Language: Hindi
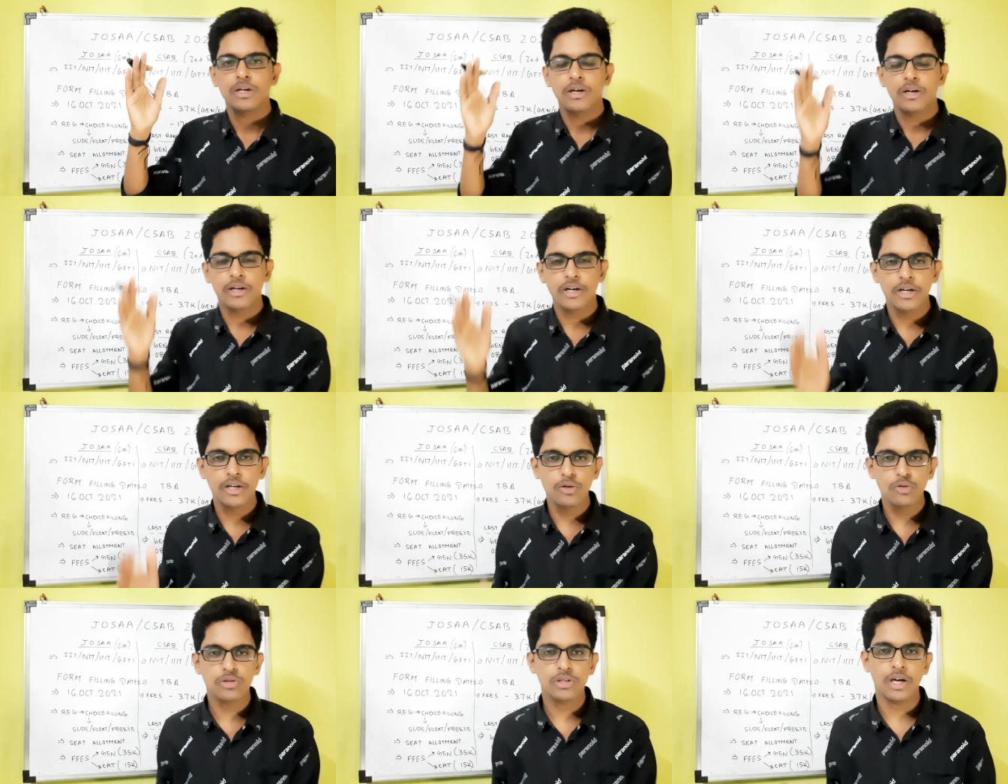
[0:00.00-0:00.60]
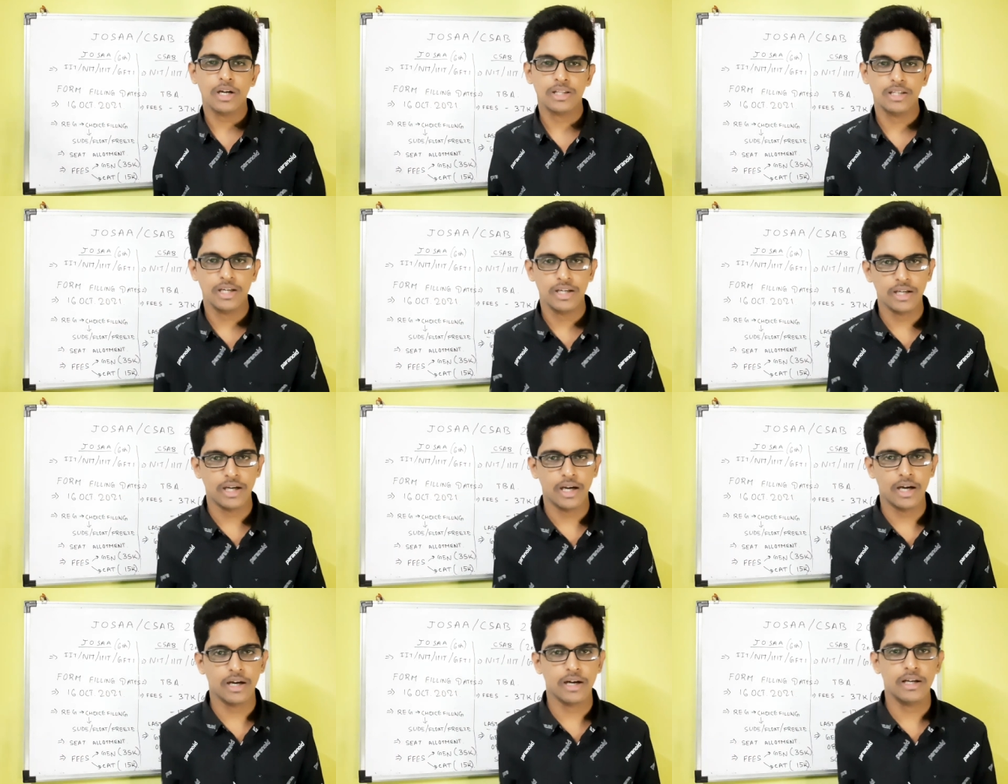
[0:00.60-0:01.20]
रिड्यूस कर दिया
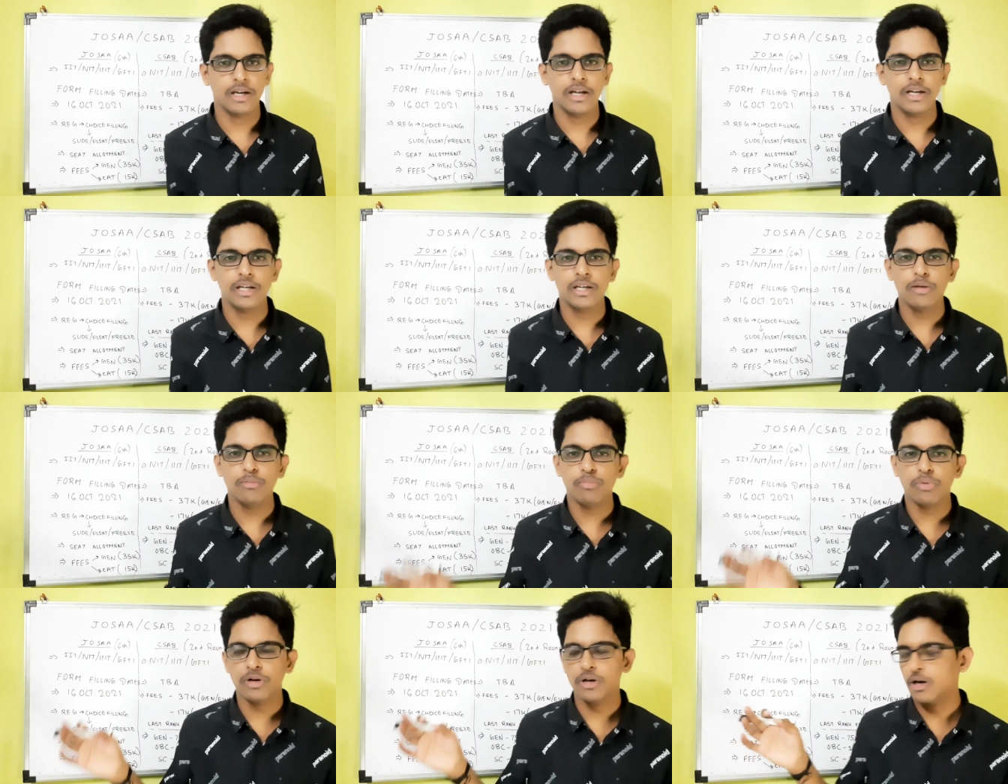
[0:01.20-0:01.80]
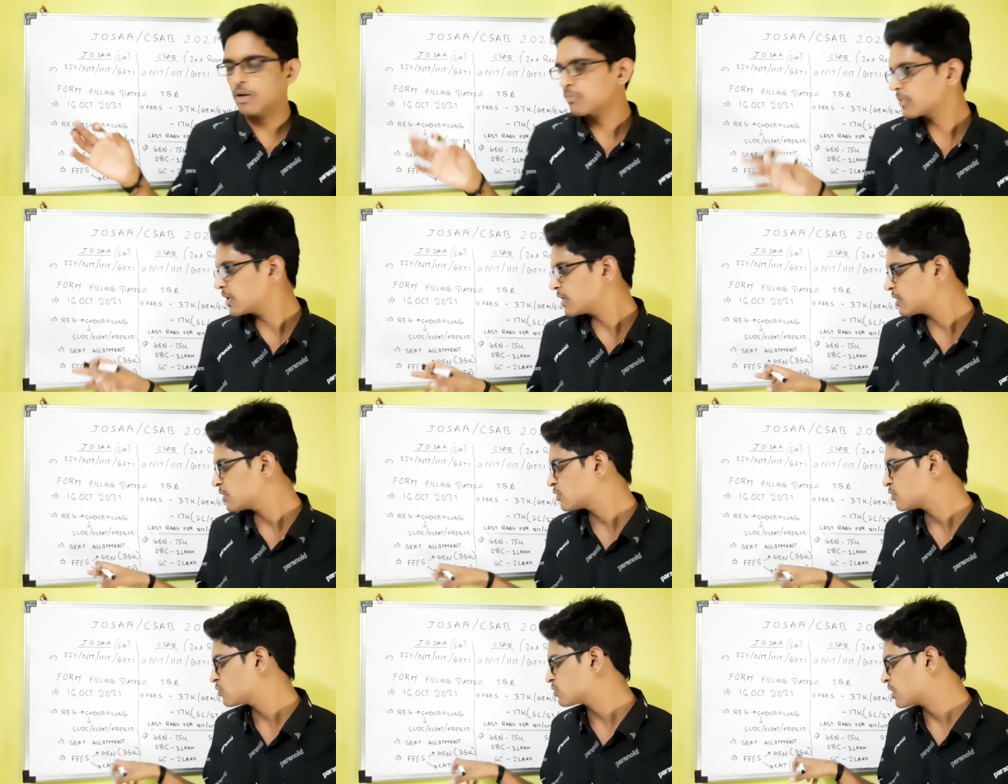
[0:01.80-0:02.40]
जाएगा यानी कि
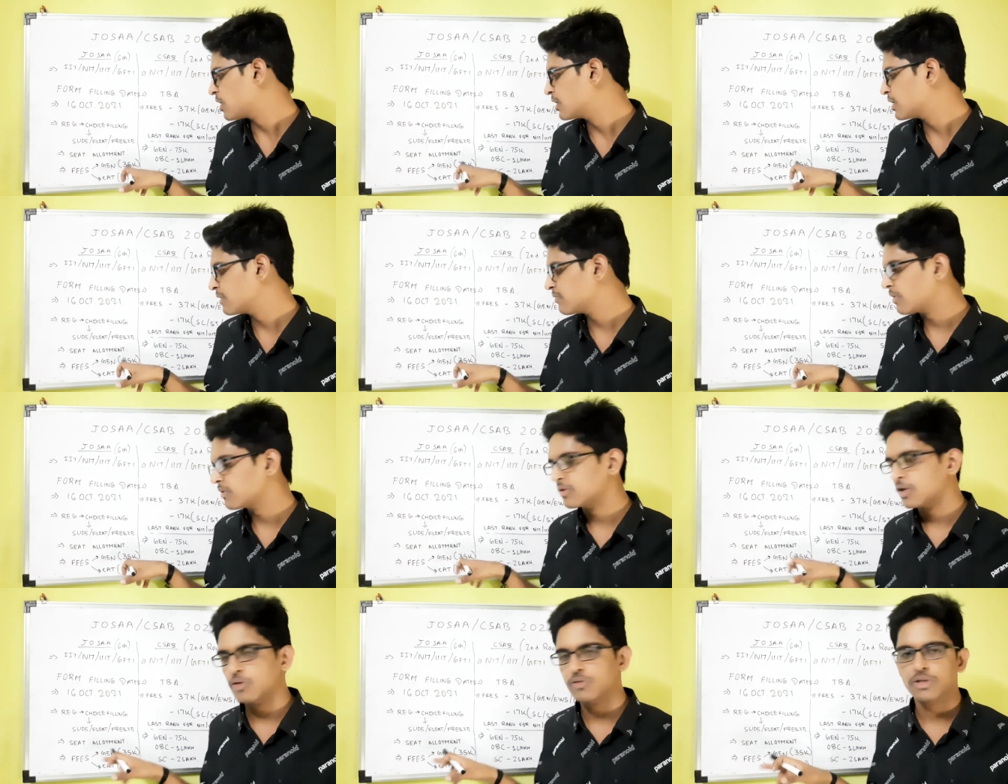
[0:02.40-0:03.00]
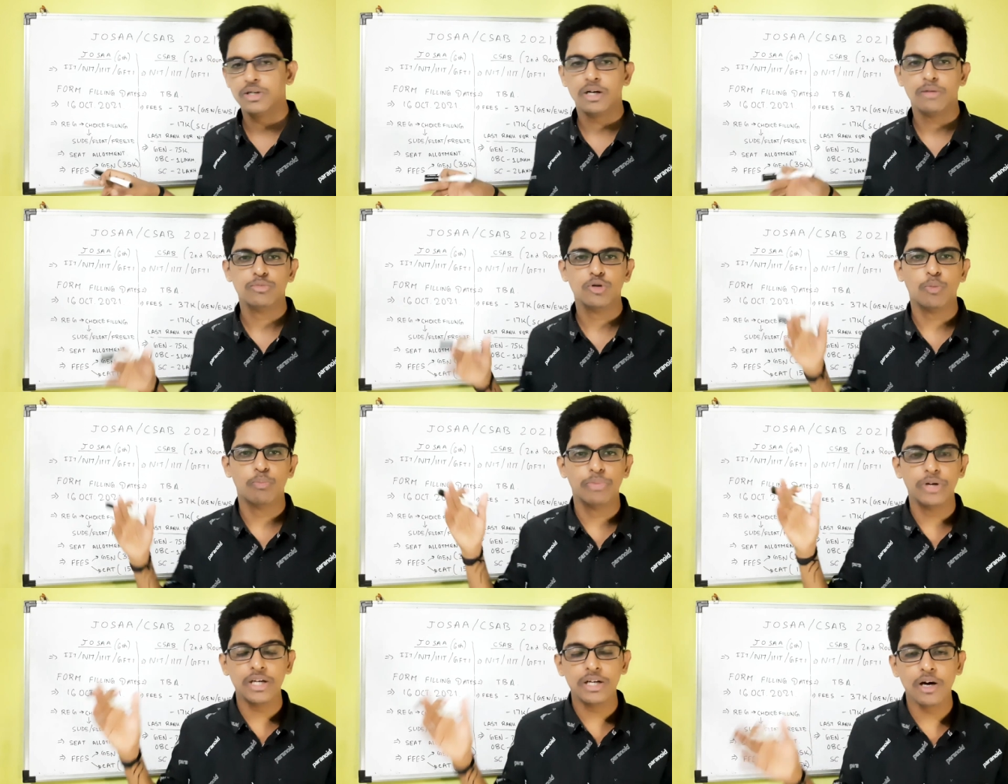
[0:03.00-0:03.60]
आपके जो थर्टी फाइव थाउजेंड आप जो
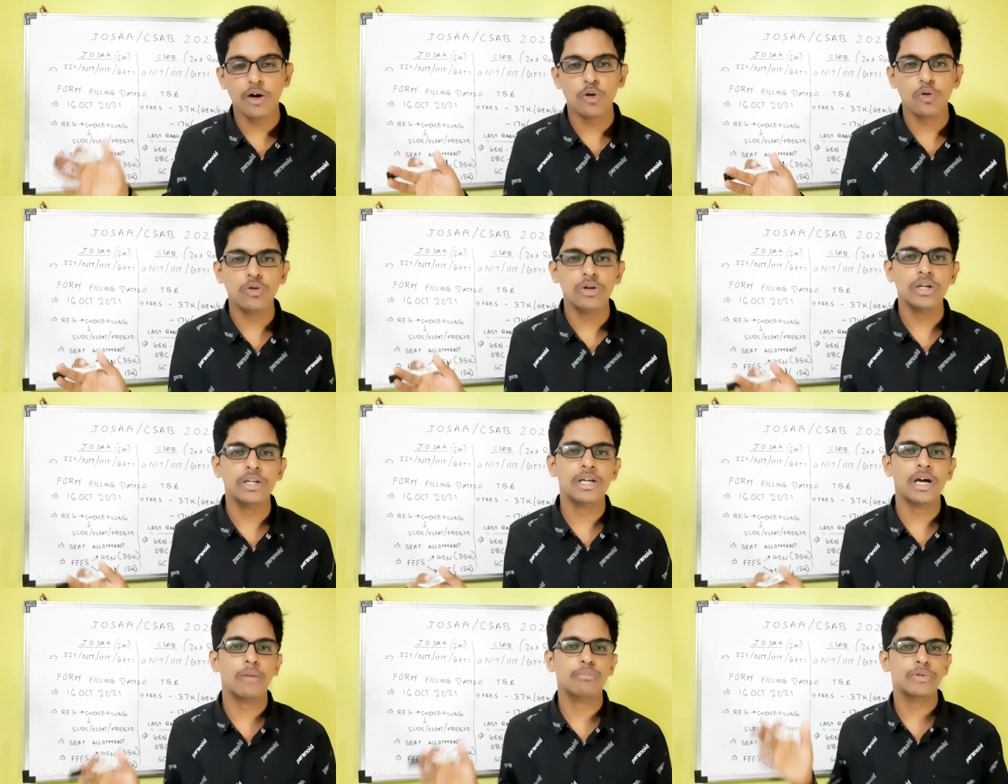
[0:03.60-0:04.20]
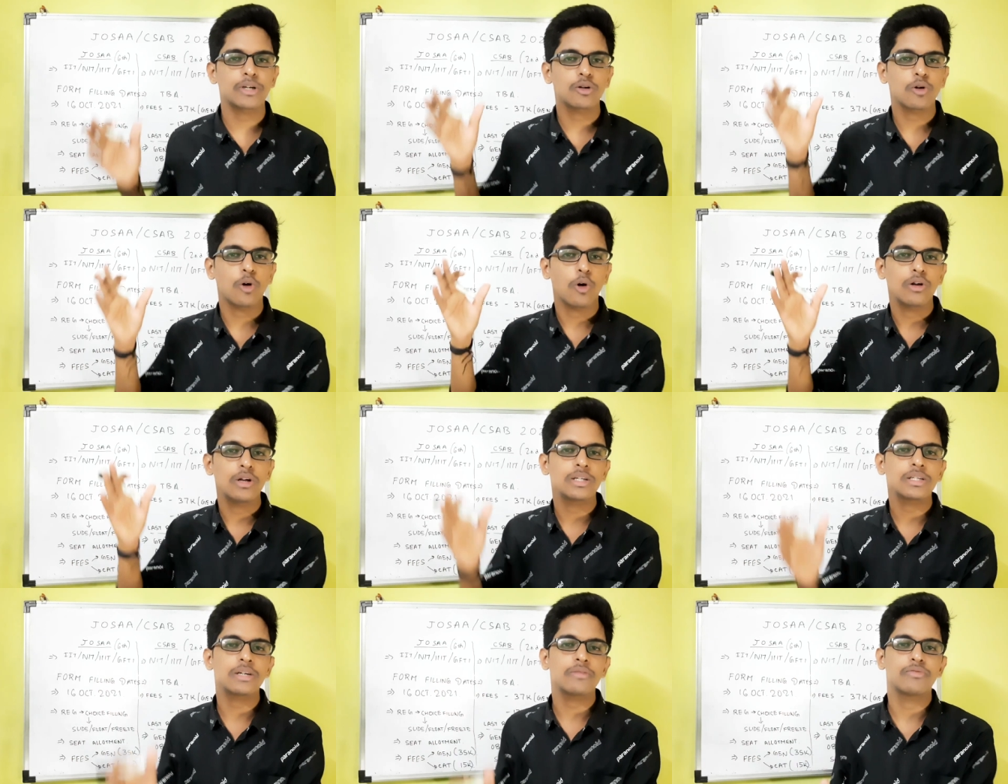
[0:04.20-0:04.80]
पे करोगे ये आपकी
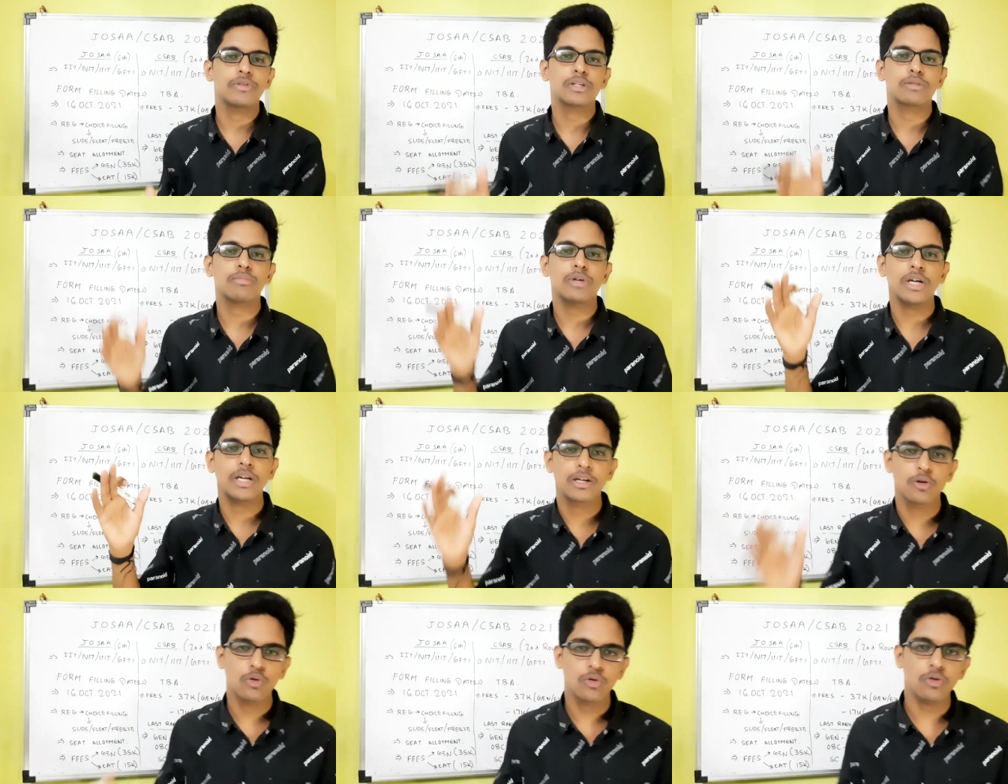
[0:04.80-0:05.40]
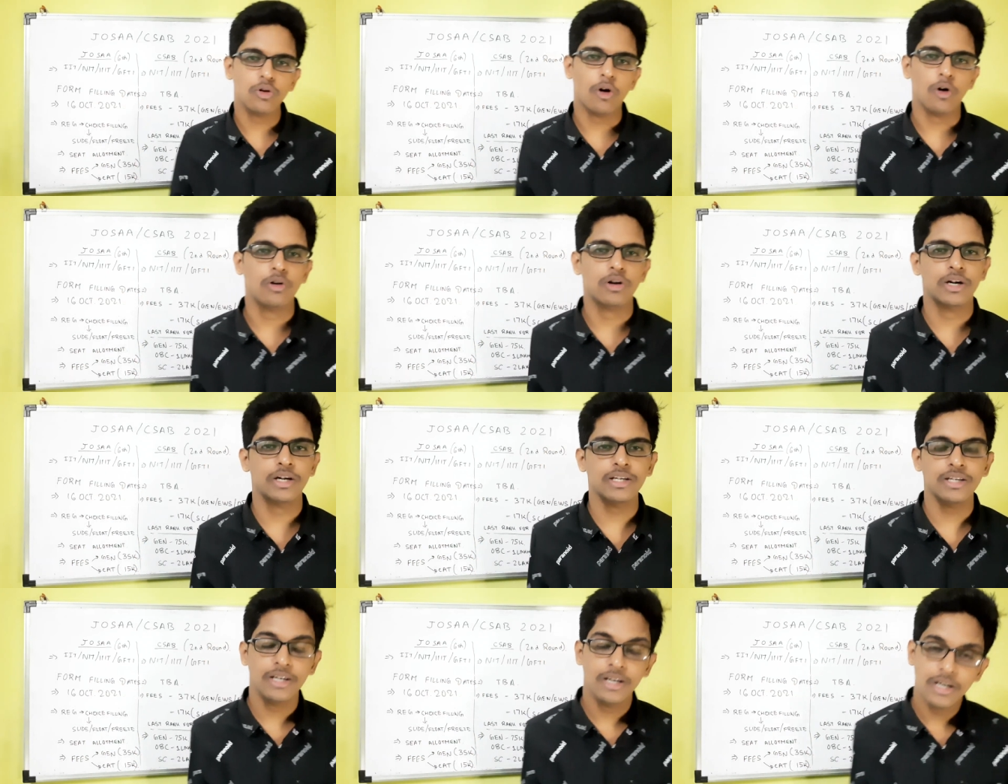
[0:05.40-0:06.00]
कॉलेज की फीस में इंक्लूड ऑलरेडी